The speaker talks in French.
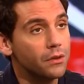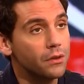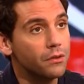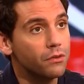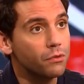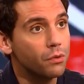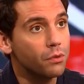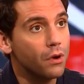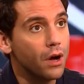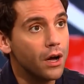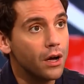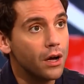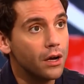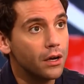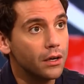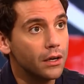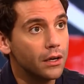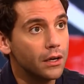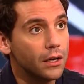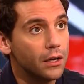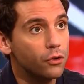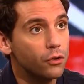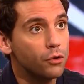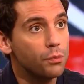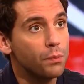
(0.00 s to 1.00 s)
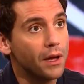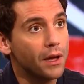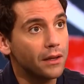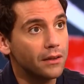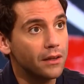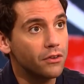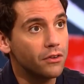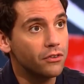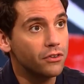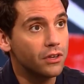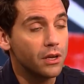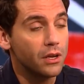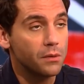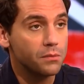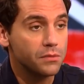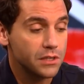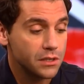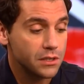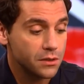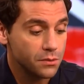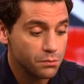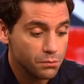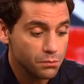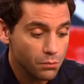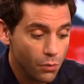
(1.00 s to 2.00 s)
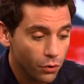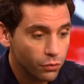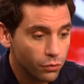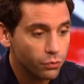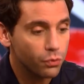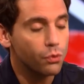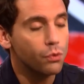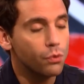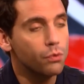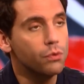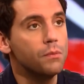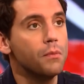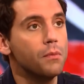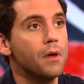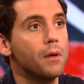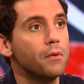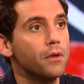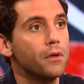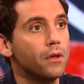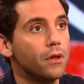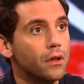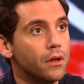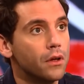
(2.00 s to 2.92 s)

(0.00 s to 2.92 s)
une histoire et de partager un petit morceau de lui-même.